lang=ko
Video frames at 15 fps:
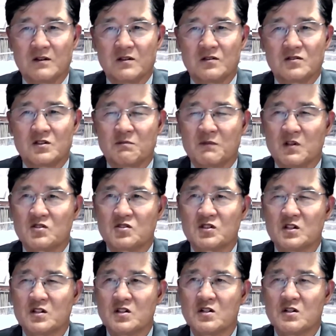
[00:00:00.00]
정말
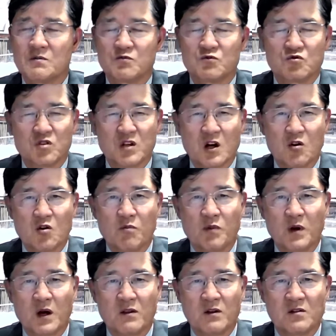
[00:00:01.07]
성을 취하고
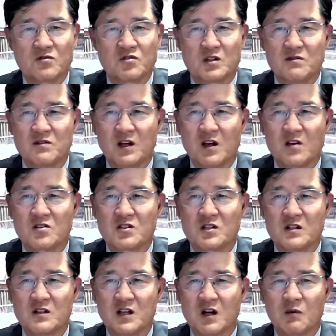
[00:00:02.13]
빼앗는 전쟁의
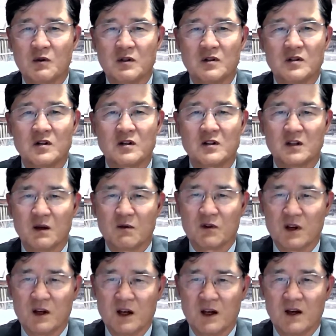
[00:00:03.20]
승리보다 어렵기
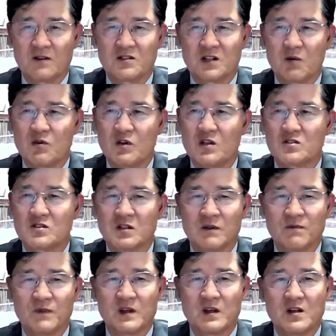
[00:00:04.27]
때문에
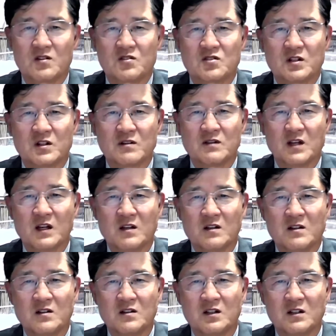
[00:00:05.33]
자문에서는
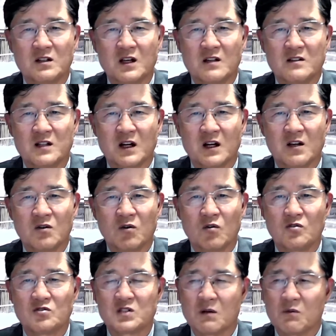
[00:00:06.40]
승내기를 더대한 자가
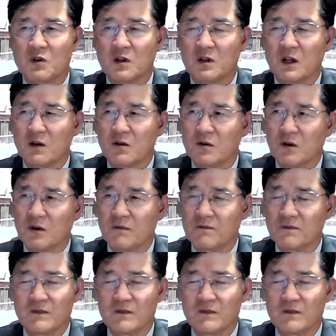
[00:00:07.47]
용사보다 낫고